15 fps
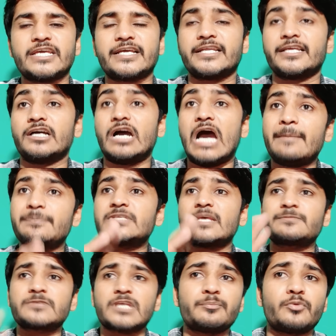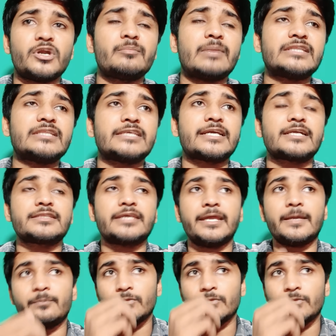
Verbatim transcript: शेयर करिएगा आप सबसे इंपॉर्टेंट बात ये करते हैं